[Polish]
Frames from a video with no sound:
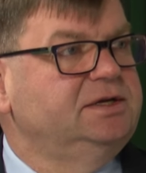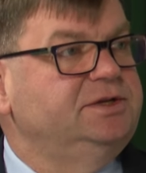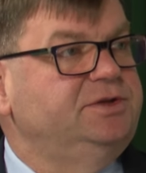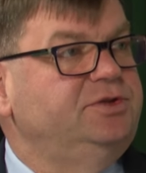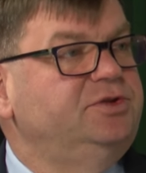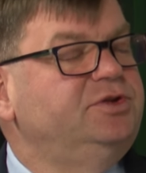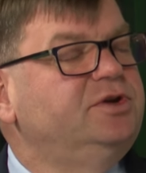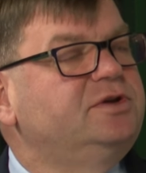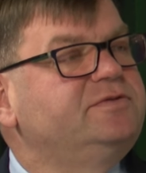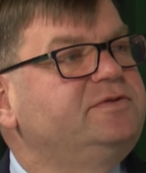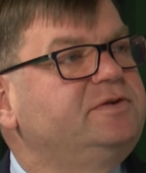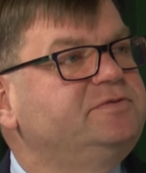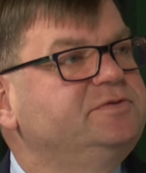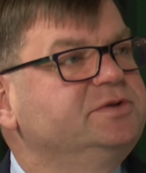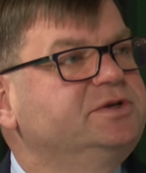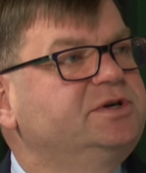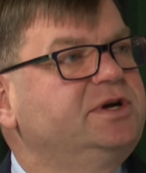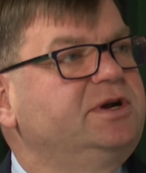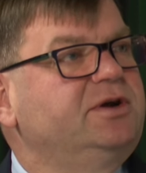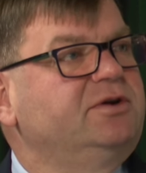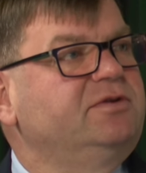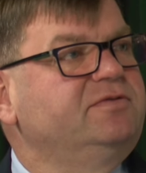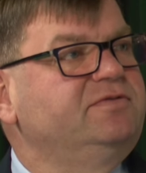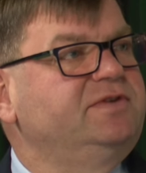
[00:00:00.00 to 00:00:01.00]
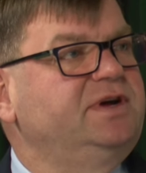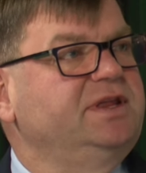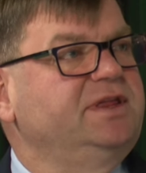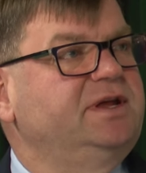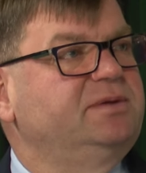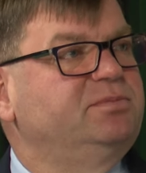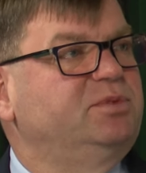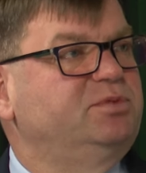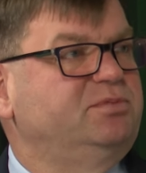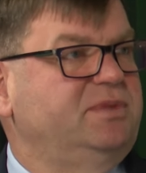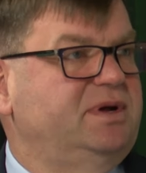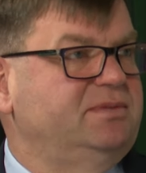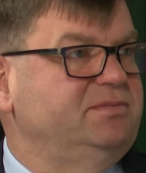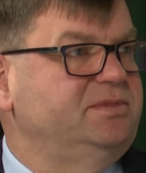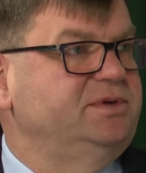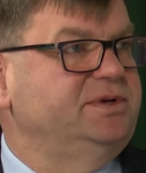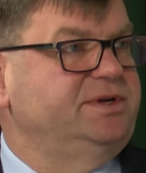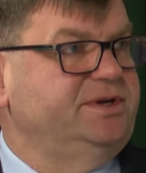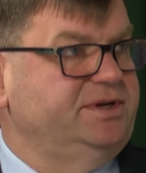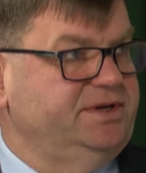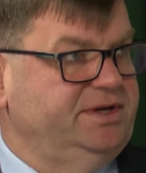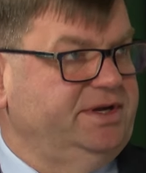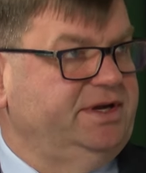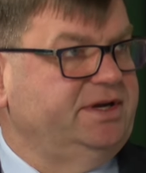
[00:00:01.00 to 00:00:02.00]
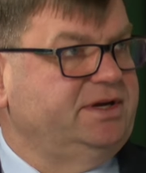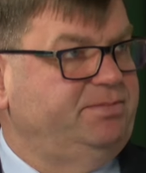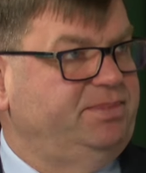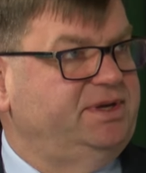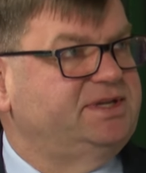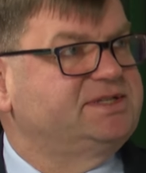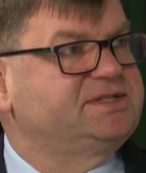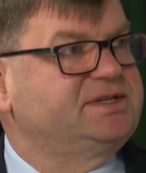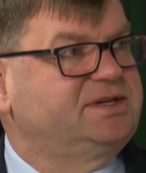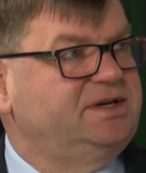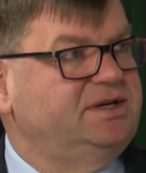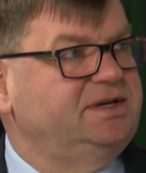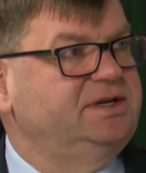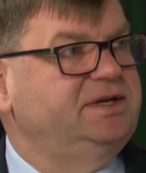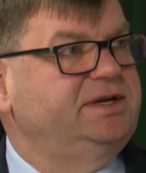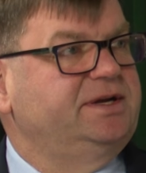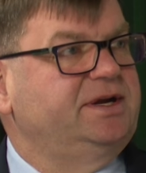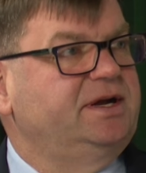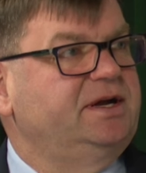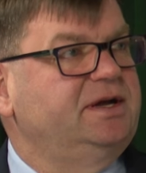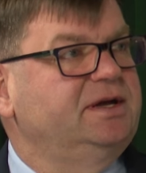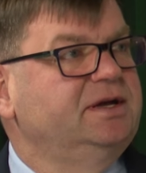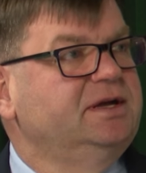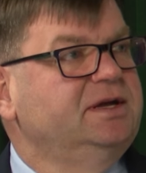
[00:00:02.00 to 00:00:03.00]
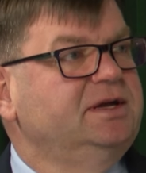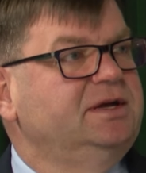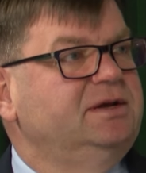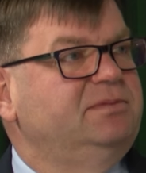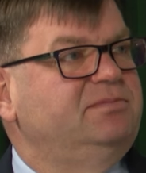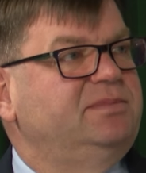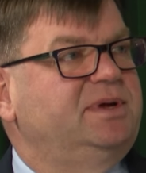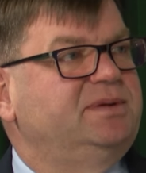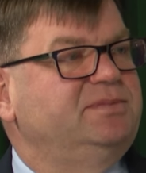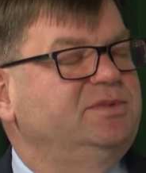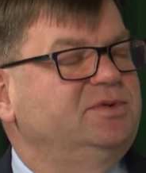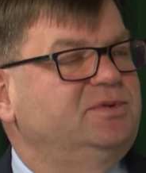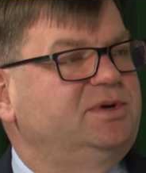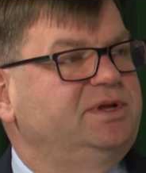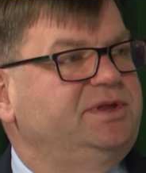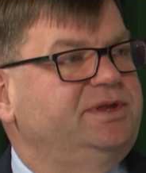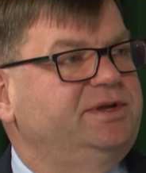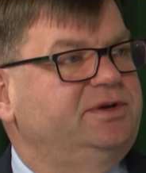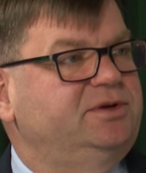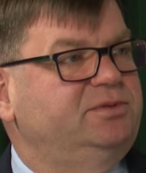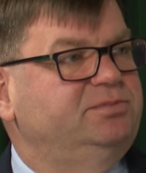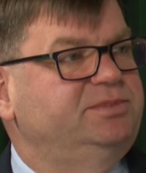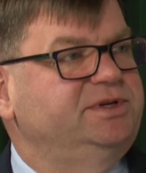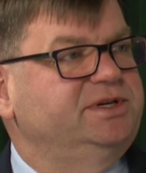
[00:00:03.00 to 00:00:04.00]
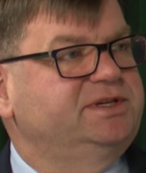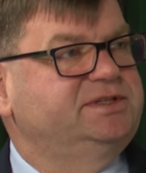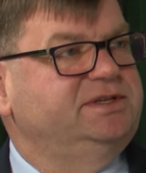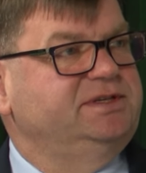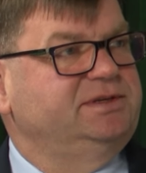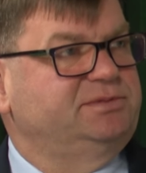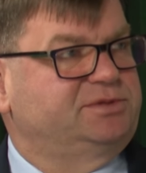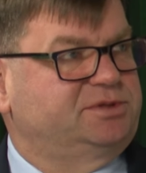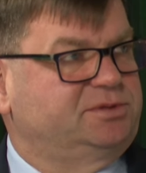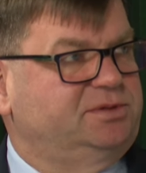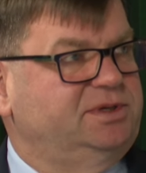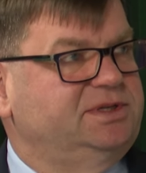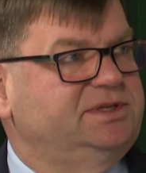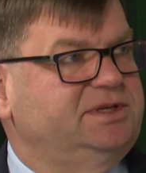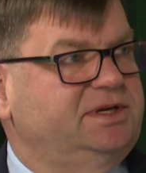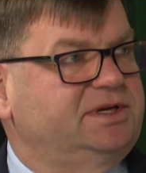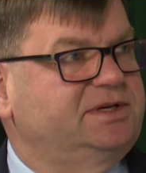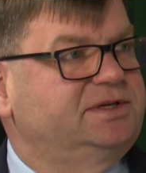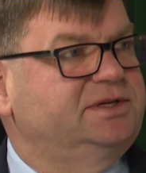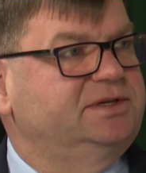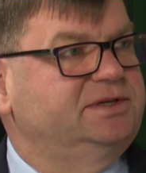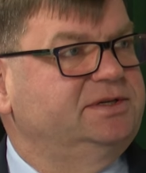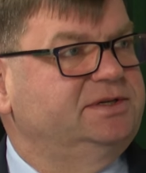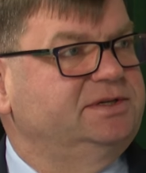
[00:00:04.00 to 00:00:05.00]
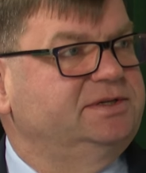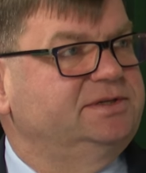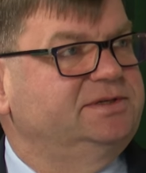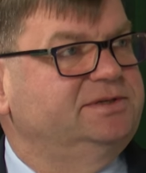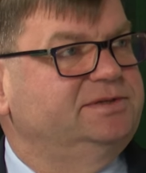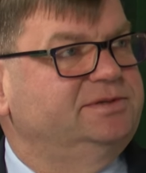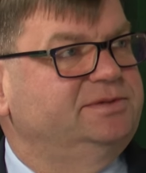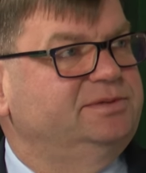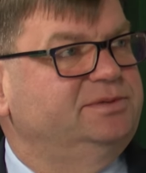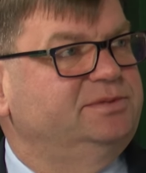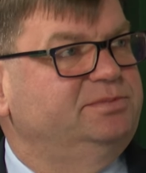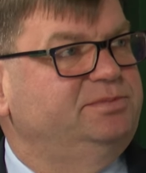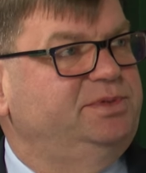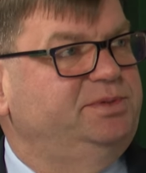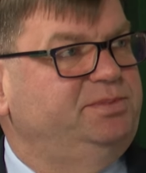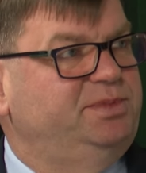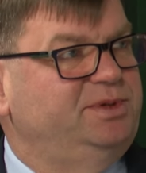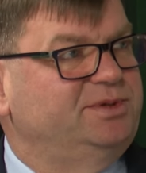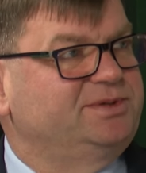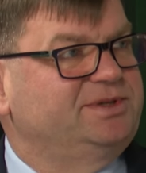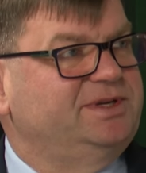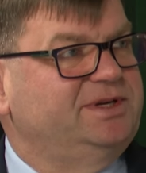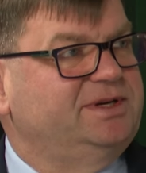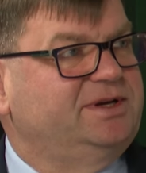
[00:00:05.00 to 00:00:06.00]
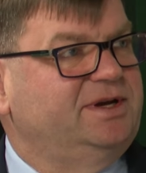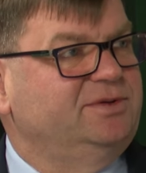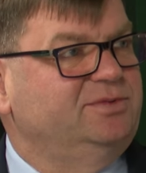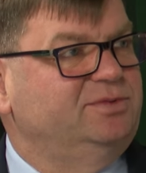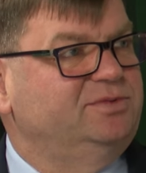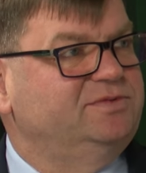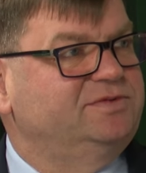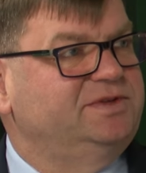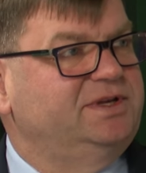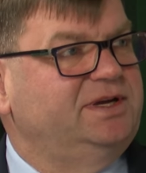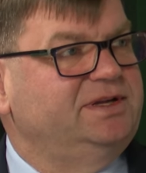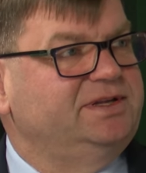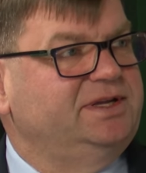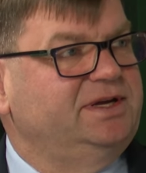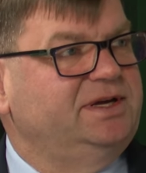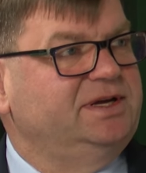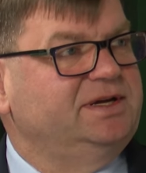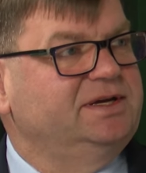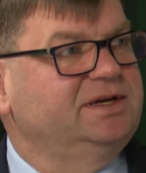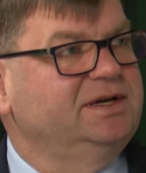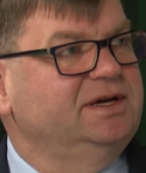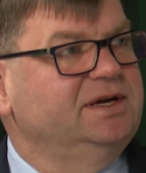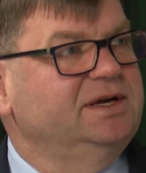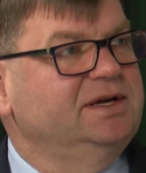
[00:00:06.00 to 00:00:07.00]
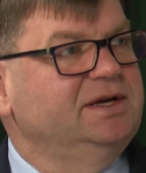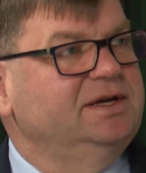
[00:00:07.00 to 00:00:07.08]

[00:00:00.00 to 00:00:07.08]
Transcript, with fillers: nowo wykreowana, bo mamy rynek, plac Halera, mamy ładne obiekty, na przykład jak y, biblioteka główna, tak. tak?